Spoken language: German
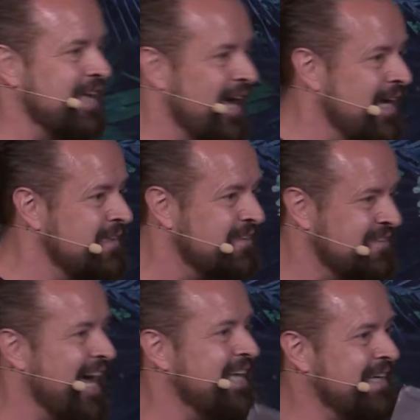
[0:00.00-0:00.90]
Geld.
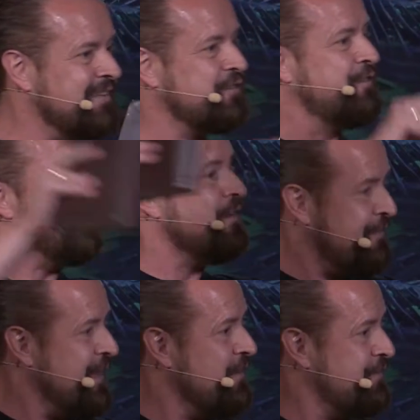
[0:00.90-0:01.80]
Zeit ist viel,
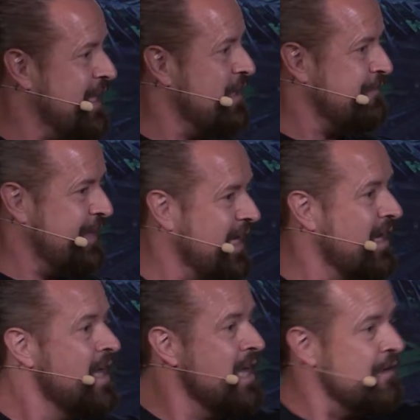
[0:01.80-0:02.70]
viel, viel, viel
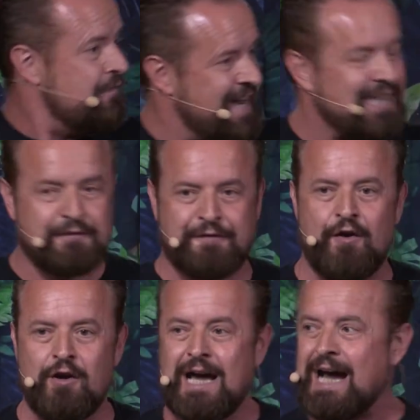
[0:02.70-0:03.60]

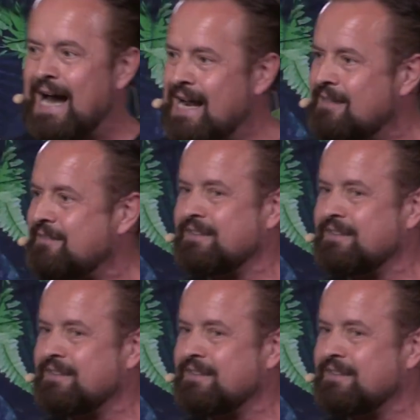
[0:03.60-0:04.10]
wertvoller als